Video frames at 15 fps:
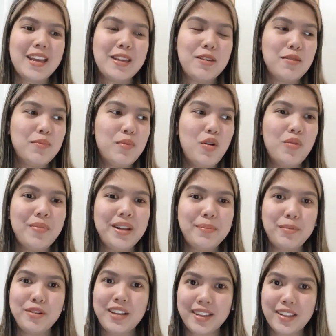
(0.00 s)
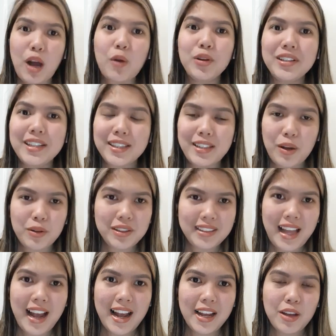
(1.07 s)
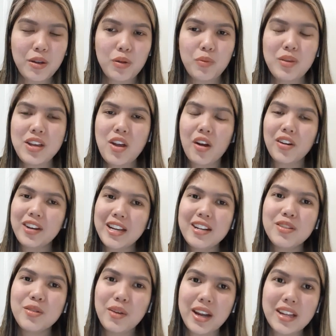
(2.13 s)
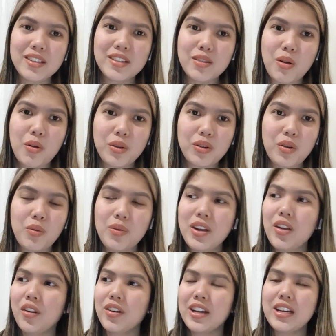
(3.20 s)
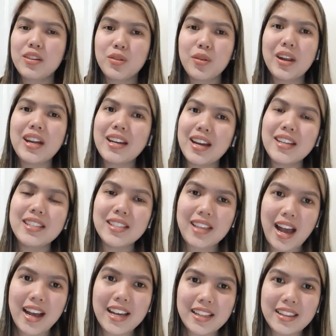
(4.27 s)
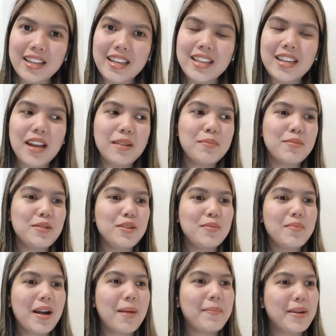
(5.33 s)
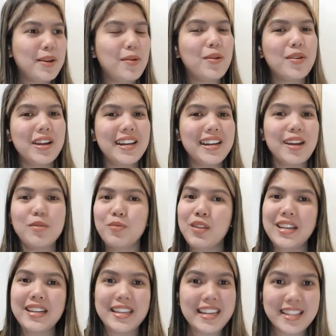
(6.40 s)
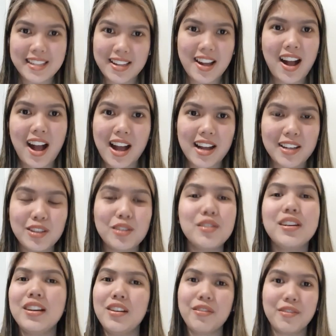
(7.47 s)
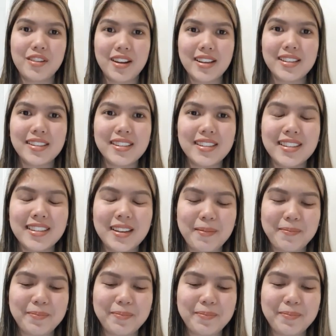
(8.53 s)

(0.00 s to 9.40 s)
yung moment po na takot na takot tayo, we are in great sorrow, we are in great anxiety, yan po yung mga panahon that we need God to deliver us.